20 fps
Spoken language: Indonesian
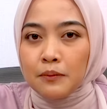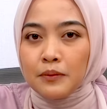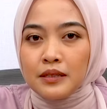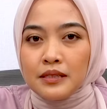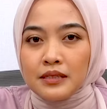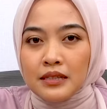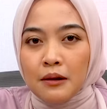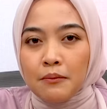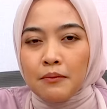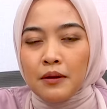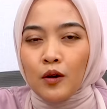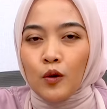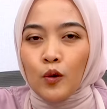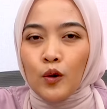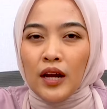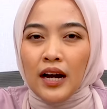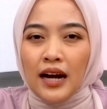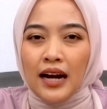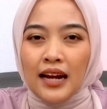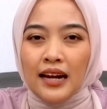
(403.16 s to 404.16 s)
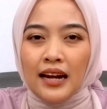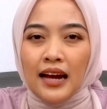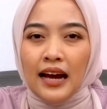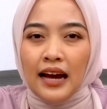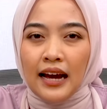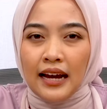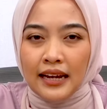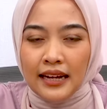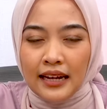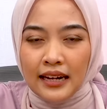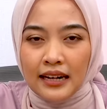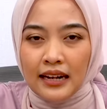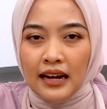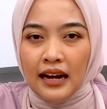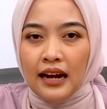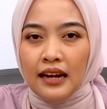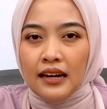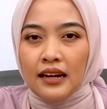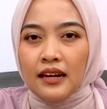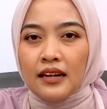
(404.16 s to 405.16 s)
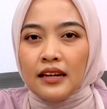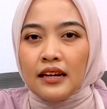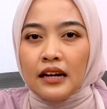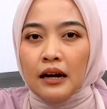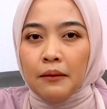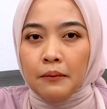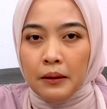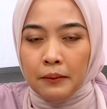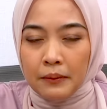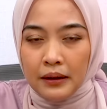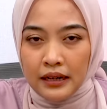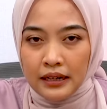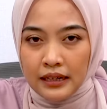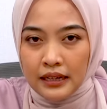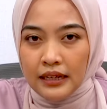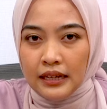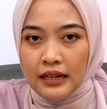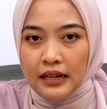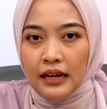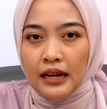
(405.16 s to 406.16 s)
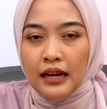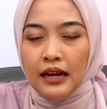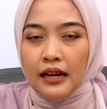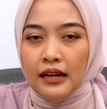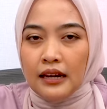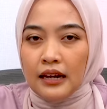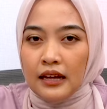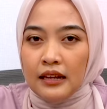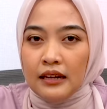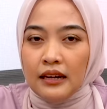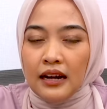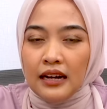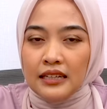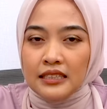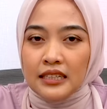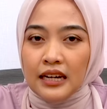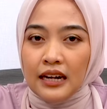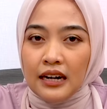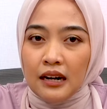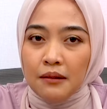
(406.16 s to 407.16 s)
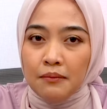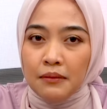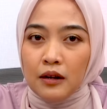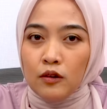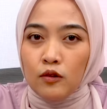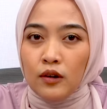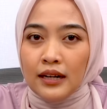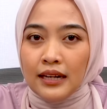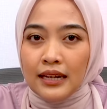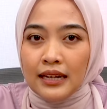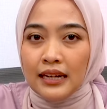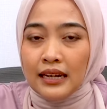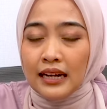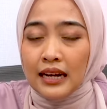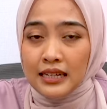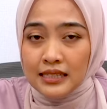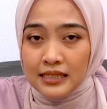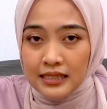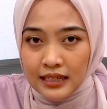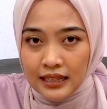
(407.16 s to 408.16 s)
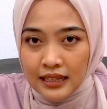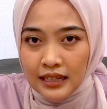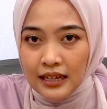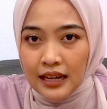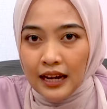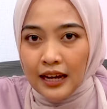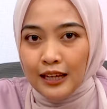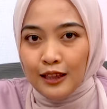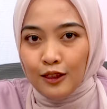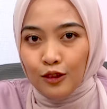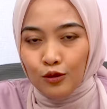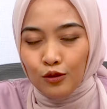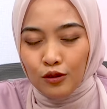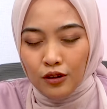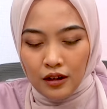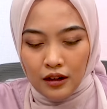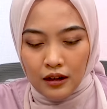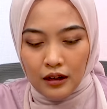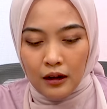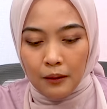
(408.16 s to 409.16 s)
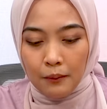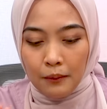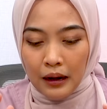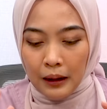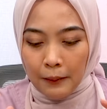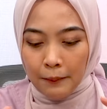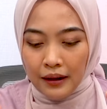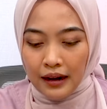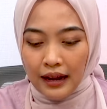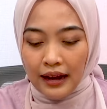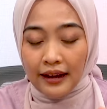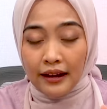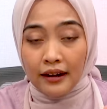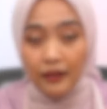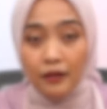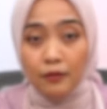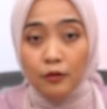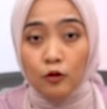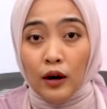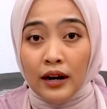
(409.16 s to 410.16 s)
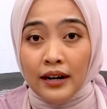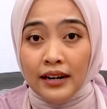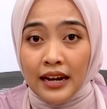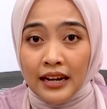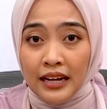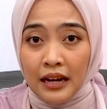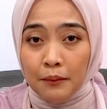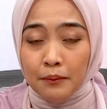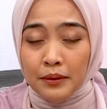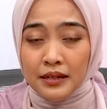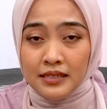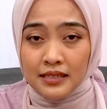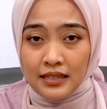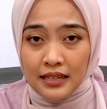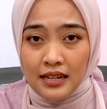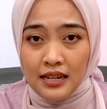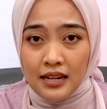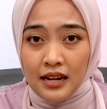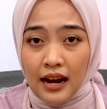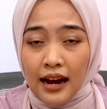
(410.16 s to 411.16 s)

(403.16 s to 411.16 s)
bisa menggunakan air yang ada di kamar mandi. Nah, dengan cara melakukan irigasi yaitu e, mengambil air di wadah yang bersih.